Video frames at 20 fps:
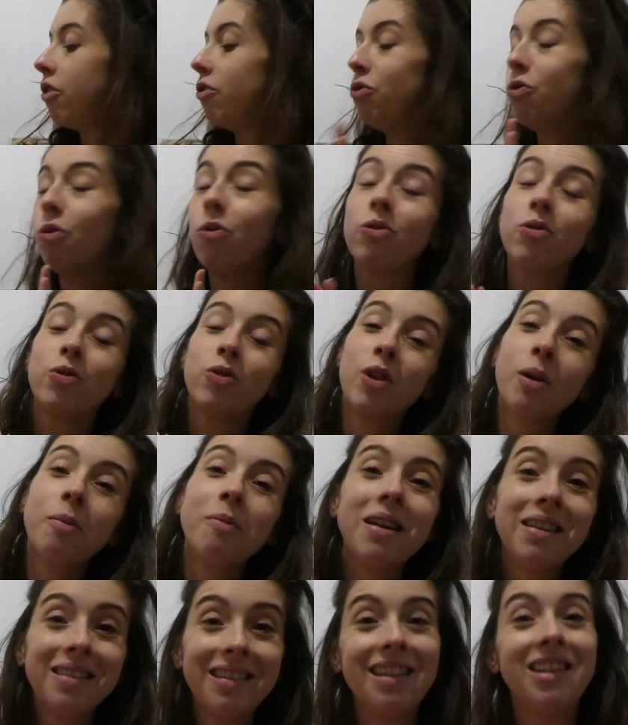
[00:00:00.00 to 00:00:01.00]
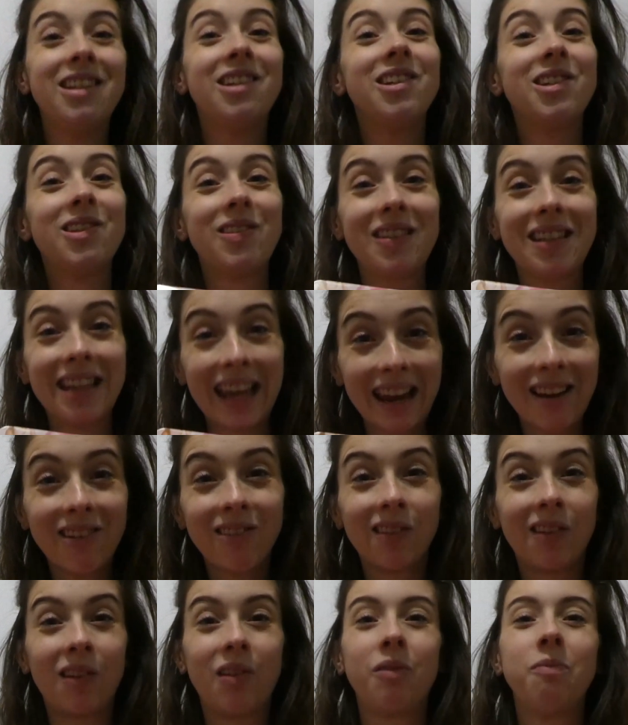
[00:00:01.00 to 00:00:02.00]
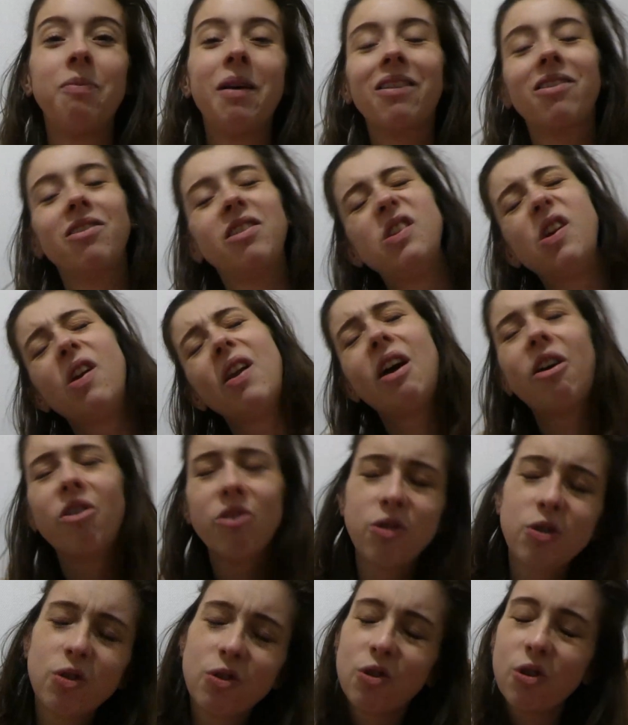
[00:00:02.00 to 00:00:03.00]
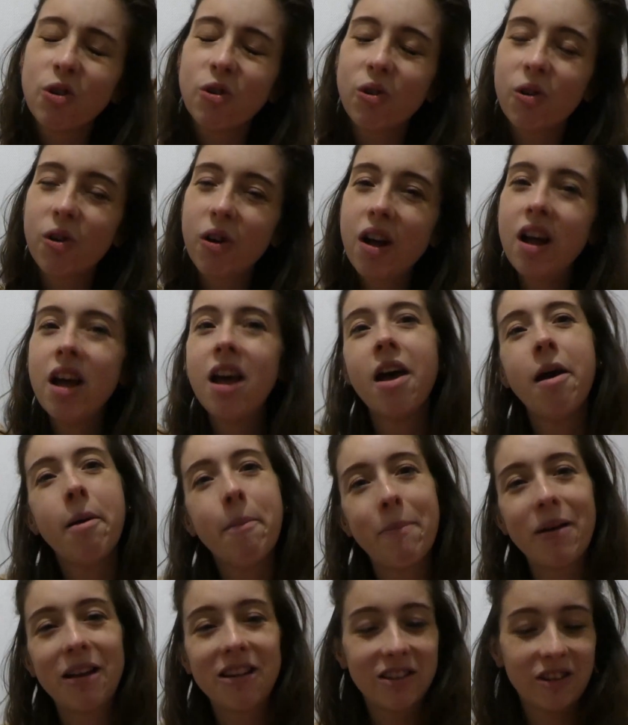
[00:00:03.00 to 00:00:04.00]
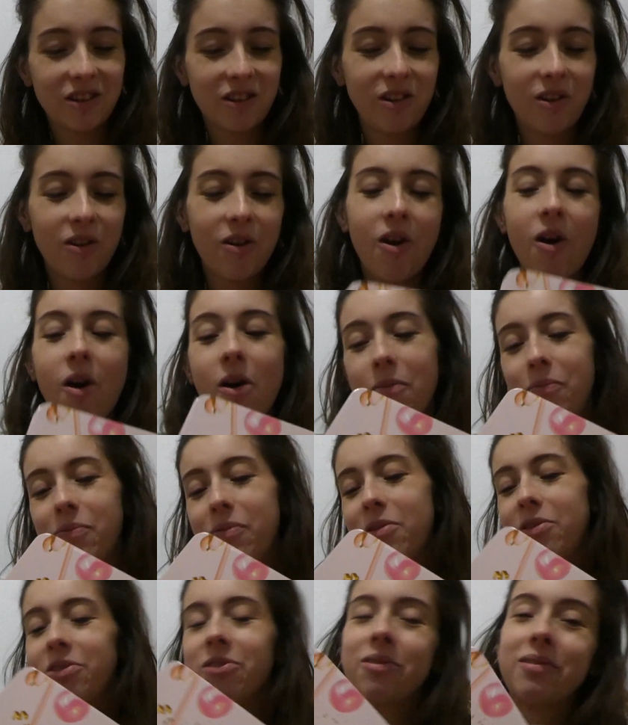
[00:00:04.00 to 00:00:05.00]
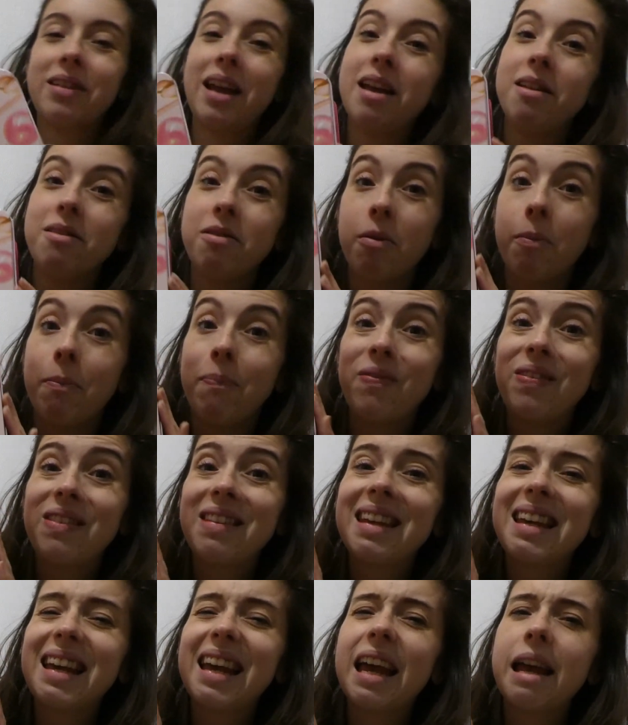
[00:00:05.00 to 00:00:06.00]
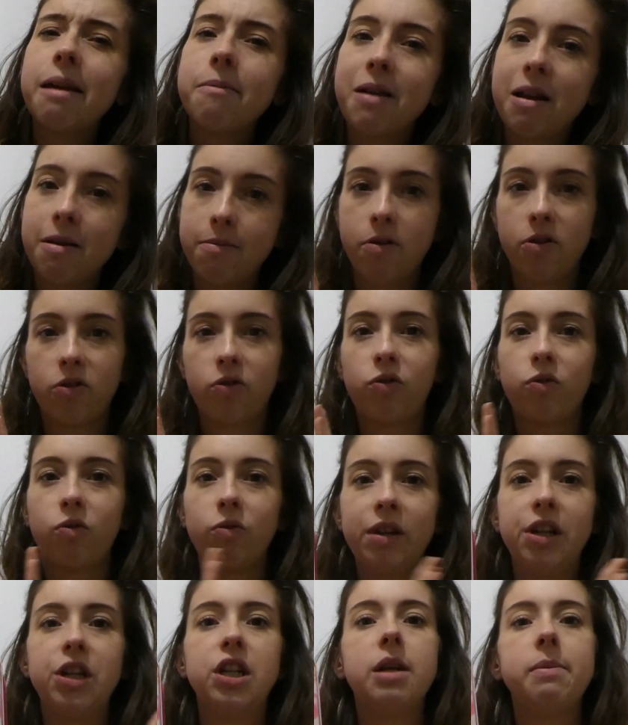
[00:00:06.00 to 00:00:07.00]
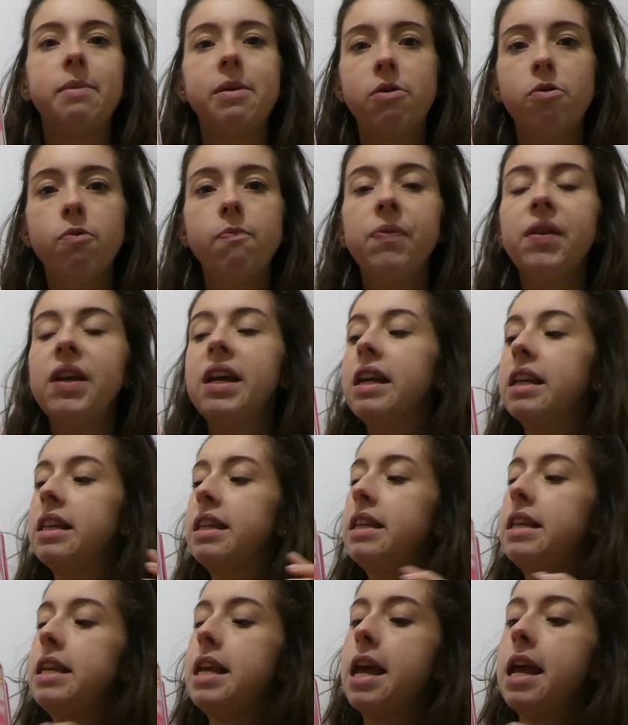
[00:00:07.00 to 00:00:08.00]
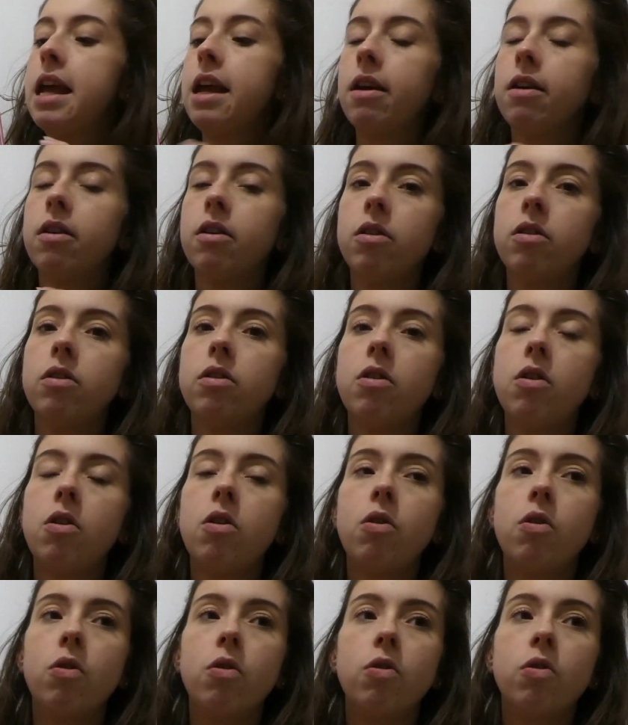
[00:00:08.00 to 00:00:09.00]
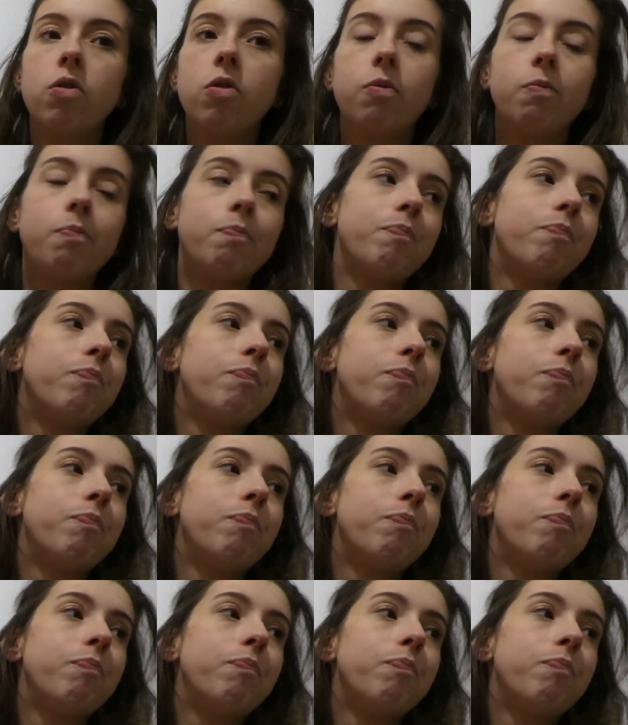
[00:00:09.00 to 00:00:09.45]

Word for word: Donc ce mois-ci je suis très contente parce que j'en ai reçu tôt, parce que en plus on a une très belle box qu'on n'a jamais eue qui est en...